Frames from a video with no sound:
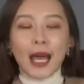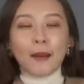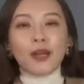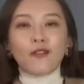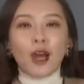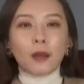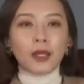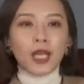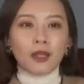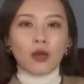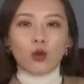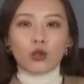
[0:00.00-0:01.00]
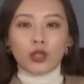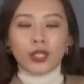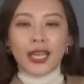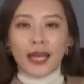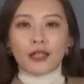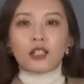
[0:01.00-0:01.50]
搭配方面呢，我觉
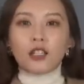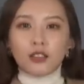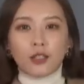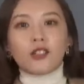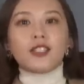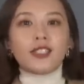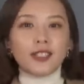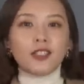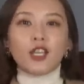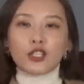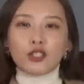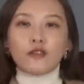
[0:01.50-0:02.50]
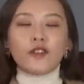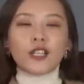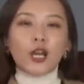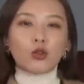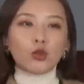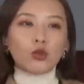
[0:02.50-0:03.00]
得它的可能性也是非
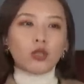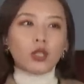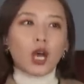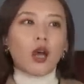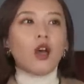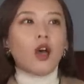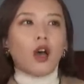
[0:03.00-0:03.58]
常多的。